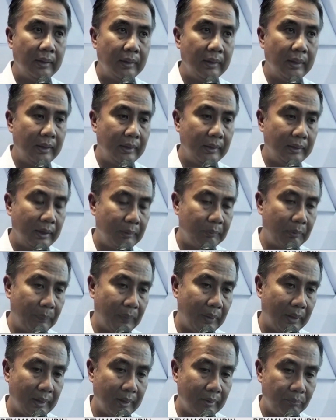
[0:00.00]
dari tadi
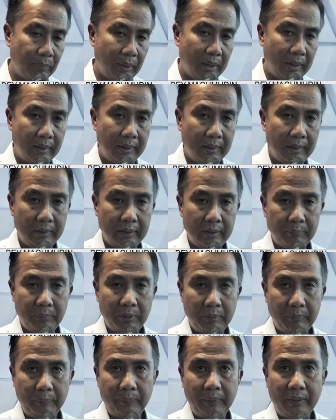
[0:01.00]
paparan Pak
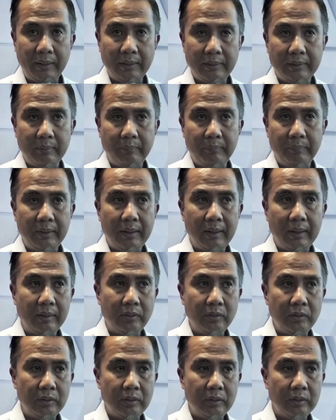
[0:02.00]
Kepala BPS kami
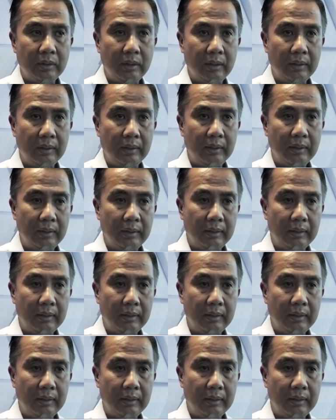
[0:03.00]
harus eh,